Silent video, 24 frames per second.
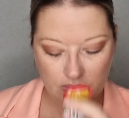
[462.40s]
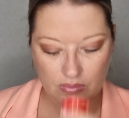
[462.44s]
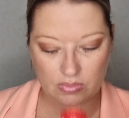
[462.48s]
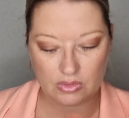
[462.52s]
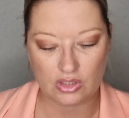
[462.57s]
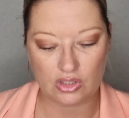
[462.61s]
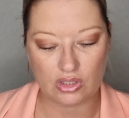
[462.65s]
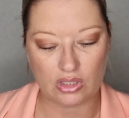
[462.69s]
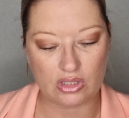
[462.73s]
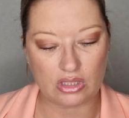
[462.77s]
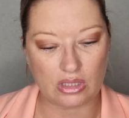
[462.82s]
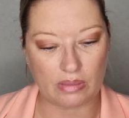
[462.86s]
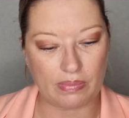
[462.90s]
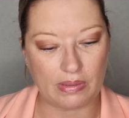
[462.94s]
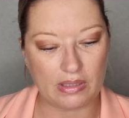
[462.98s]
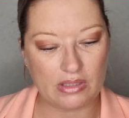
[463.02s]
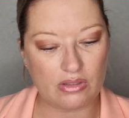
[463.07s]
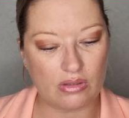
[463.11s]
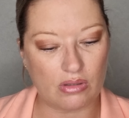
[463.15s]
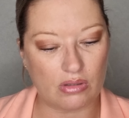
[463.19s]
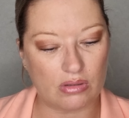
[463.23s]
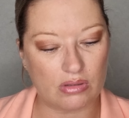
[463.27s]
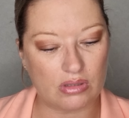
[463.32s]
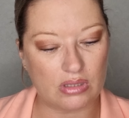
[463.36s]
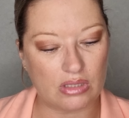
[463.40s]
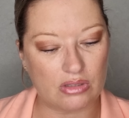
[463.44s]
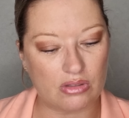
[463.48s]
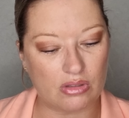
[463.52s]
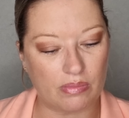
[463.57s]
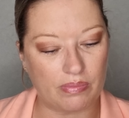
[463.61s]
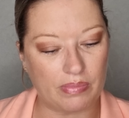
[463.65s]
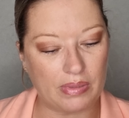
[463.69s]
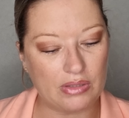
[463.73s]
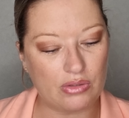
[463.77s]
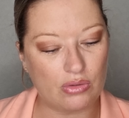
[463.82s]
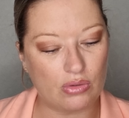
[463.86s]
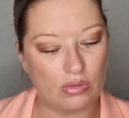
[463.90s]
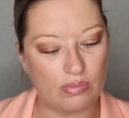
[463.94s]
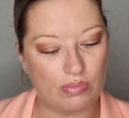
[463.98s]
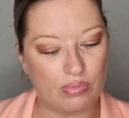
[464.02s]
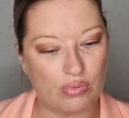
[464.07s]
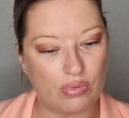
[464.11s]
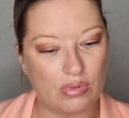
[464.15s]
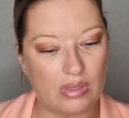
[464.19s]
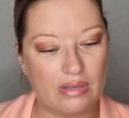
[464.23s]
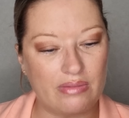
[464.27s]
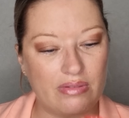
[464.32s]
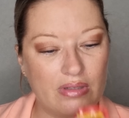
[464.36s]
Déjà, ça ne ça sent pas trop le
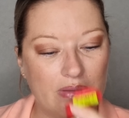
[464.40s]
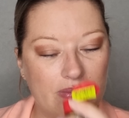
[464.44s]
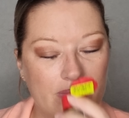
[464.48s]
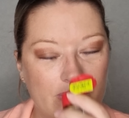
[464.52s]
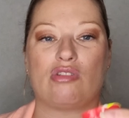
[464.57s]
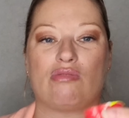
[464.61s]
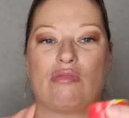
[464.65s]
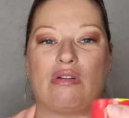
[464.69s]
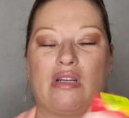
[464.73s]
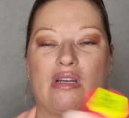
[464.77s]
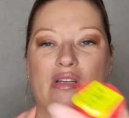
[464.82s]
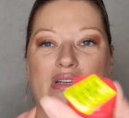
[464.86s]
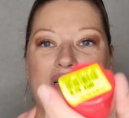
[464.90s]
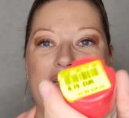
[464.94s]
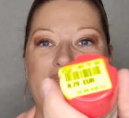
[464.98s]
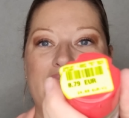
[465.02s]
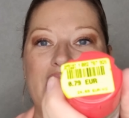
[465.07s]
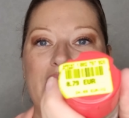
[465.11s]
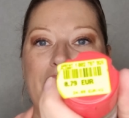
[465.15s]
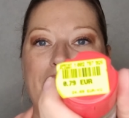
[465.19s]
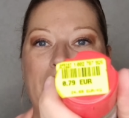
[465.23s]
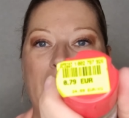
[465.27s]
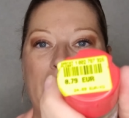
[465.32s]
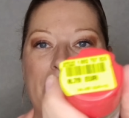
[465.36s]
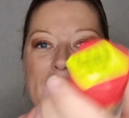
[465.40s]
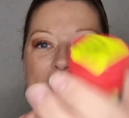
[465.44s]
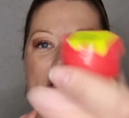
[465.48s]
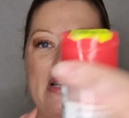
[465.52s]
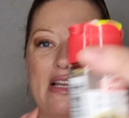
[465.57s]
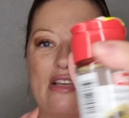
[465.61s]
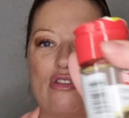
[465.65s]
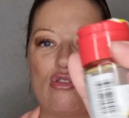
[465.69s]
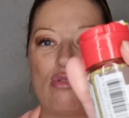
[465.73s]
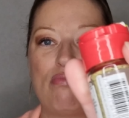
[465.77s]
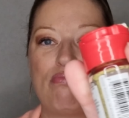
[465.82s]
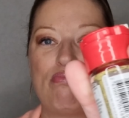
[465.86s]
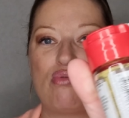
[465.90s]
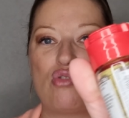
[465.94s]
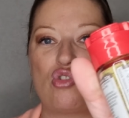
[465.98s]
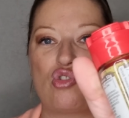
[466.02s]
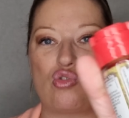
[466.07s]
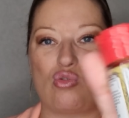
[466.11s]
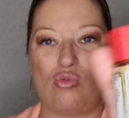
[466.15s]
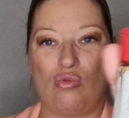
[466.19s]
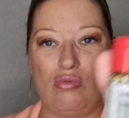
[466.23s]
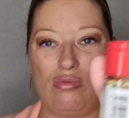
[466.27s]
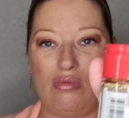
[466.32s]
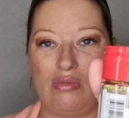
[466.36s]
poivre. Voilà, il était parmi les autres
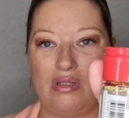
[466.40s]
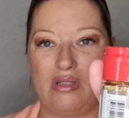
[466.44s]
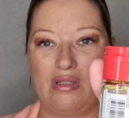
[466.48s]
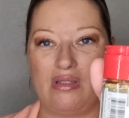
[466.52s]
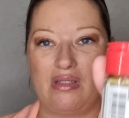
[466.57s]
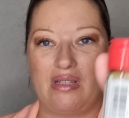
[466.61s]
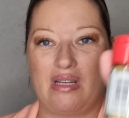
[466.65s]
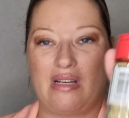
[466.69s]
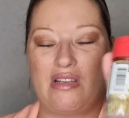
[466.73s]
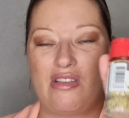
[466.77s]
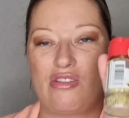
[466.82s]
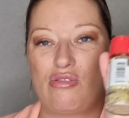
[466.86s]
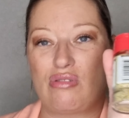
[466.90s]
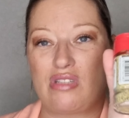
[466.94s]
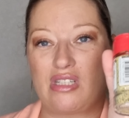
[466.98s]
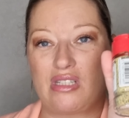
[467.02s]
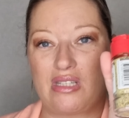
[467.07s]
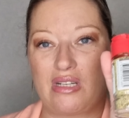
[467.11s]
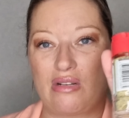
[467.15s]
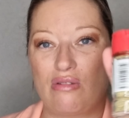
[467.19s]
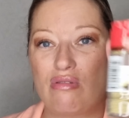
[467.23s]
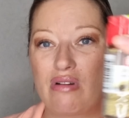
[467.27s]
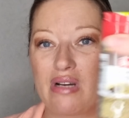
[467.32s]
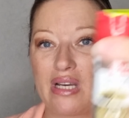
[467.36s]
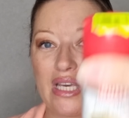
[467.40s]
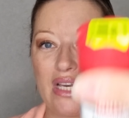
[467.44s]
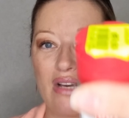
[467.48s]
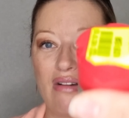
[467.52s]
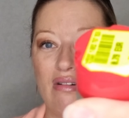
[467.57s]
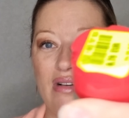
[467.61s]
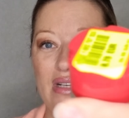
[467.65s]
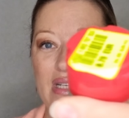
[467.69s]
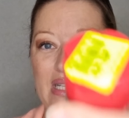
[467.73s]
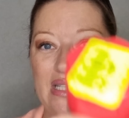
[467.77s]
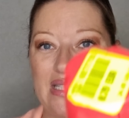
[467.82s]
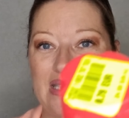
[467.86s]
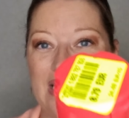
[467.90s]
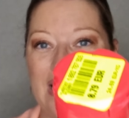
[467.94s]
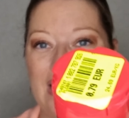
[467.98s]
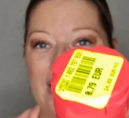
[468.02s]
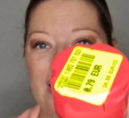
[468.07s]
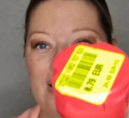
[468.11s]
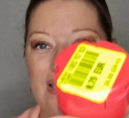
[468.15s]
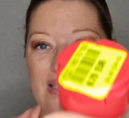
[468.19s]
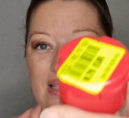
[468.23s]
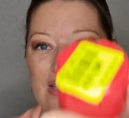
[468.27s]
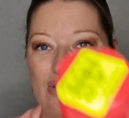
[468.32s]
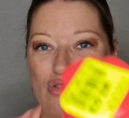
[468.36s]
bouchons. Et les autres, c'était de l'origan. Et
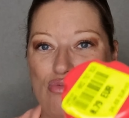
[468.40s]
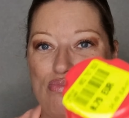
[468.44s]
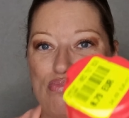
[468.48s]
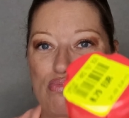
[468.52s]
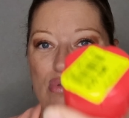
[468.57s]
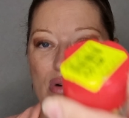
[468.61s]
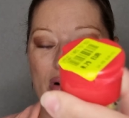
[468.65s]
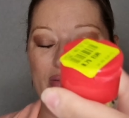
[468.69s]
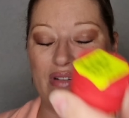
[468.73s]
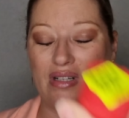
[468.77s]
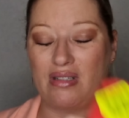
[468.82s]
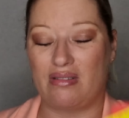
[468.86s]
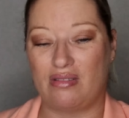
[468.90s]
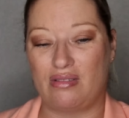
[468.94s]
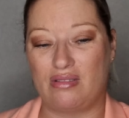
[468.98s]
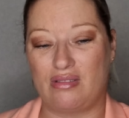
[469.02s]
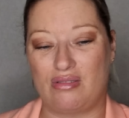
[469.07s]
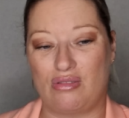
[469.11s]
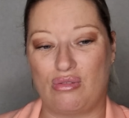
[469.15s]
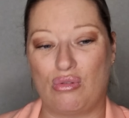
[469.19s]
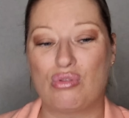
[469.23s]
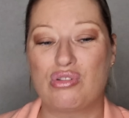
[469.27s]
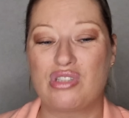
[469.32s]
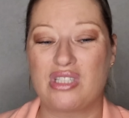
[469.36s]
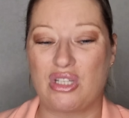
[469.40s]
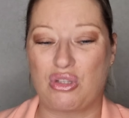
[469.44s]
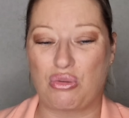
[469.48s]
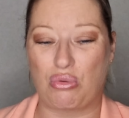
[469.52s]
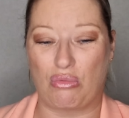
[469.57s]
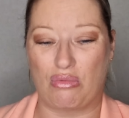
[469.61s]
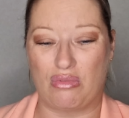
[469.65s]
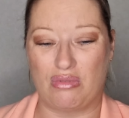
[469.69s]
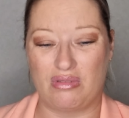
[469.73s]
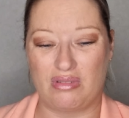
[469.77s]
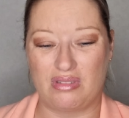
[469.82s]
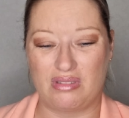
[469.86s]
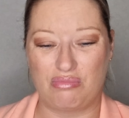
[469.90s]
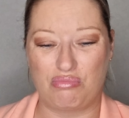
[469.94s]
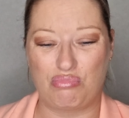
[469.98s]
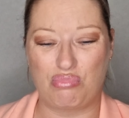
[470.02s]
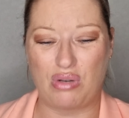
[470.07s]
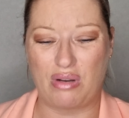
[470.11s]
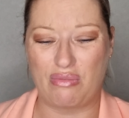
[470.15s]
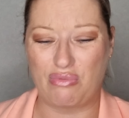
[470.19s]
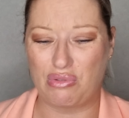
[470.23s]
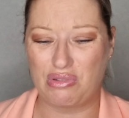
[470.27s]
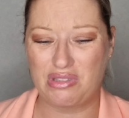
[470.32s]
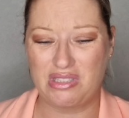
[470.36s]
ça, c'est du poivre au citron.
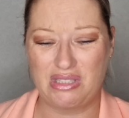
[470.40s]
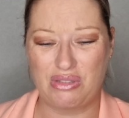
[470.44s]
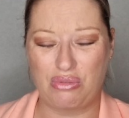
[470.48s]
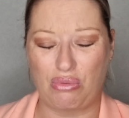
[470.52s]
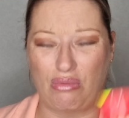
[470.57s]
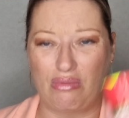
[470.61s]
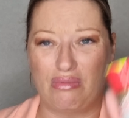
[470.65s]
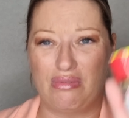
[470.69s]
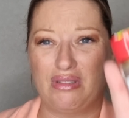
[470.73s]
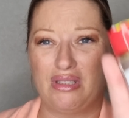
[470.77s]
Poivre au citron.